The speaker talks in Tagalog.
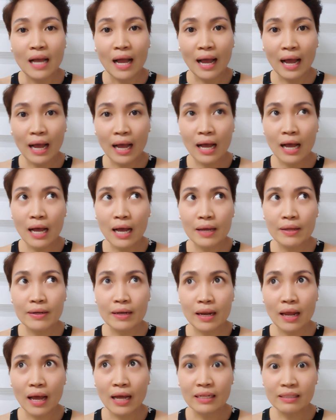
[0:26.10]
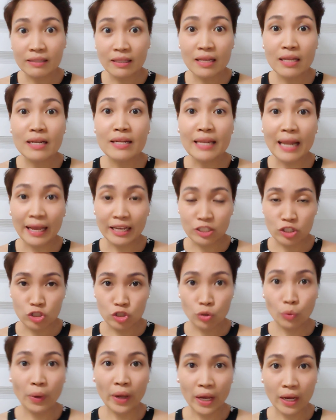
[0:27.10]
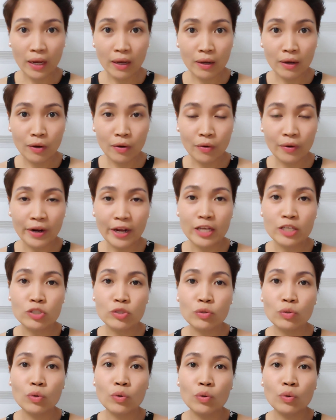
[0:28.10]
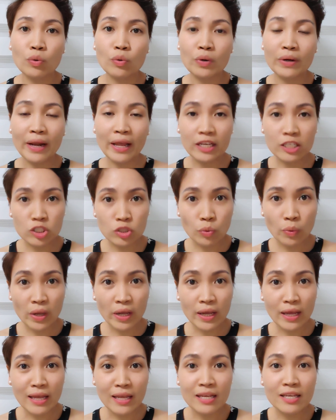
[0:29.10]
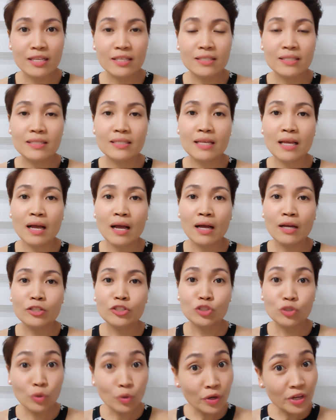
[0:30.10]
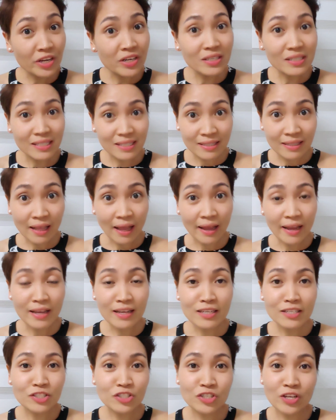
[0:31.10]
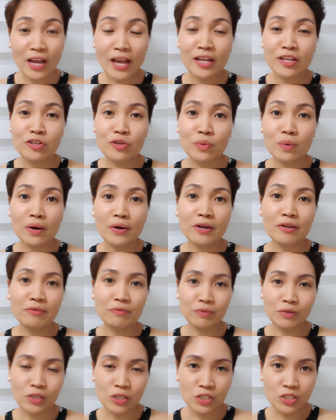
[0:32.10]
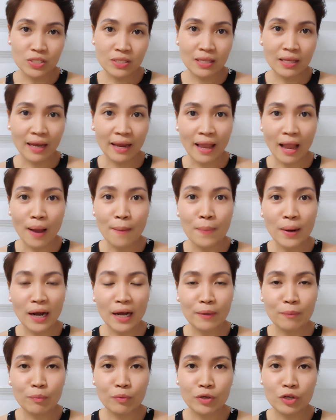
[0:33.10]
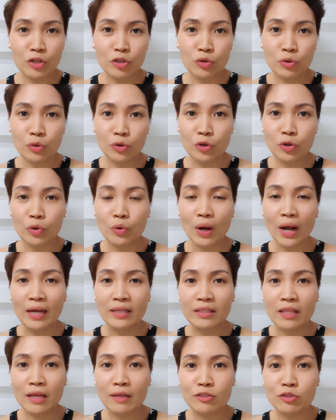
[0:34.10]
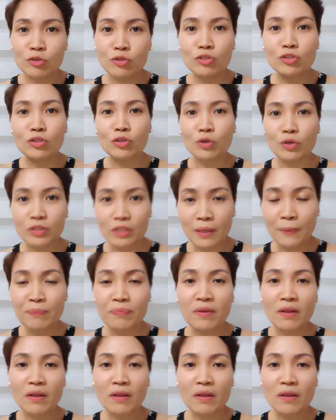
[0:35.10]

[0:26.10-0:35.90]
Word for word: uh, until next week. Okay, so next week is New Year's Day, January 1st. Kaya abangan po ninyo yung ating susunod